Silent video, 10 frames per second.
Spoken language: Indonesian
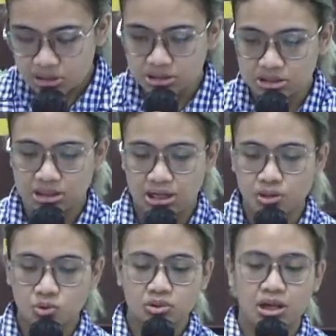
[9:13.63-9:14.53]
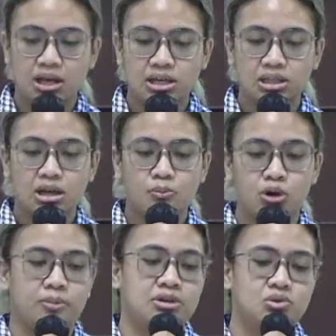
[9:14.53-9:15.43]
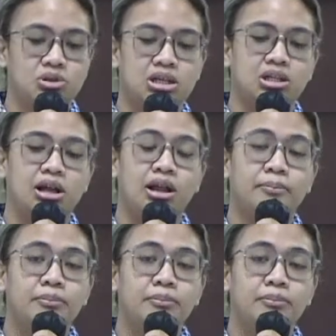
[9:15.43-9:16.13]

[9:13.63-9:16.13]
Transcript: setelah itu sekarang kita mulai masuk nih ke dalam